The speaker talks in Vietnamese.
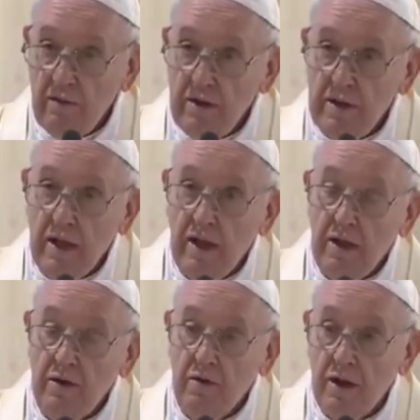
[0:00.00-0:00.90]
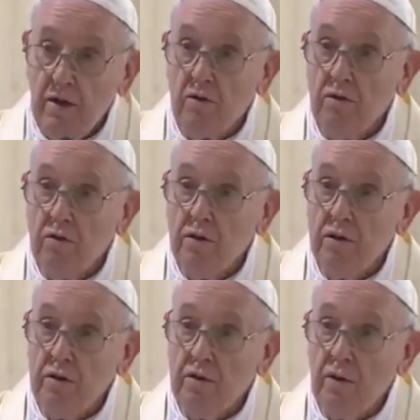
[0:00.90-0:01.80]
Em đã nói,
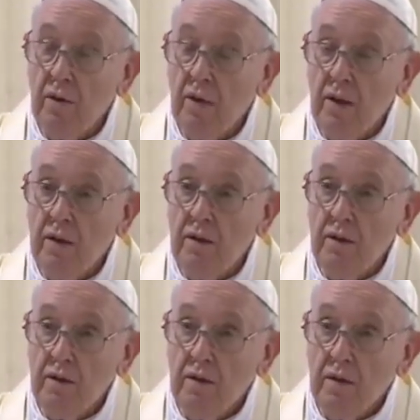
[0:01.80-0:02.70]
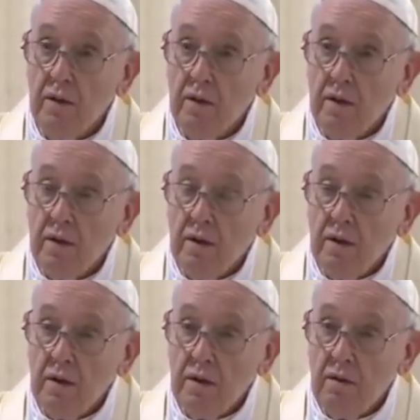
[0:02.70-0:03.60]
con ở nhà, con muốn đi chơi bóng đá,
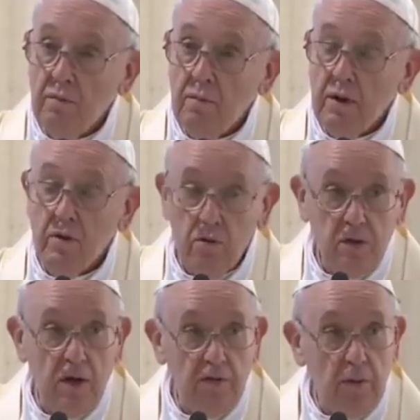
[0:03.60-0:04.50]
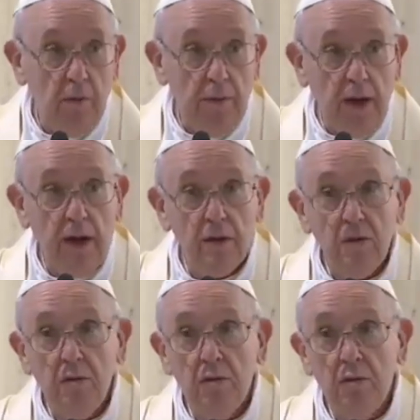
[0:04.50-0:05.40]
nhưng gì con muốn con làm bài tập
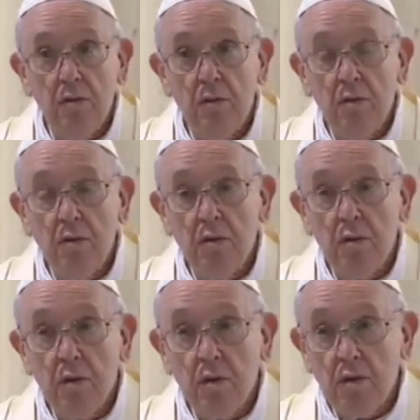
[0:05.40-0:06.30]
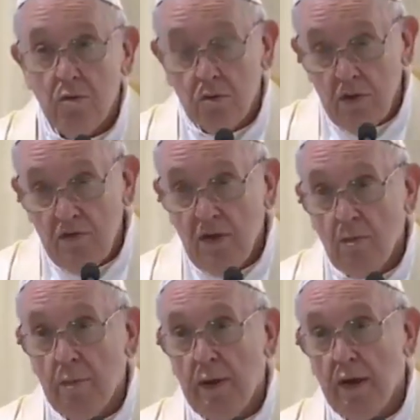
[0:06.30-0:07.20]
trước đã. Và dì ấy đã
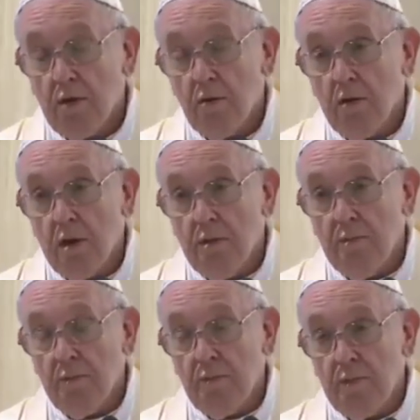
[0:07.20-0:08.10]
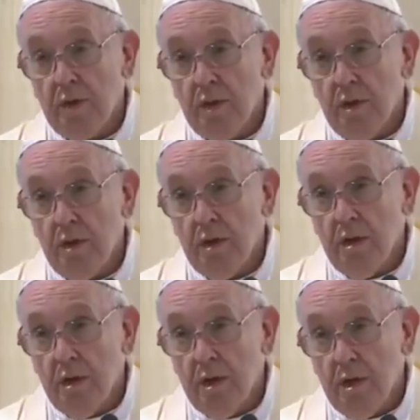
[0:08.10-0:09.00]
trả con về lại quê.
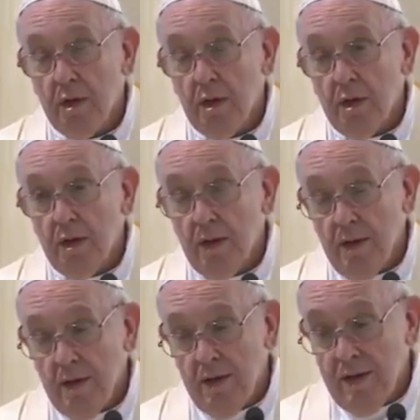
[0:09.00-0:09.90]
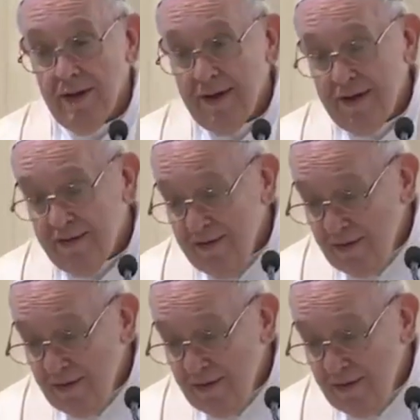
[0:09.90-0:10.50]
Bé trai đó cũng cho tôi biết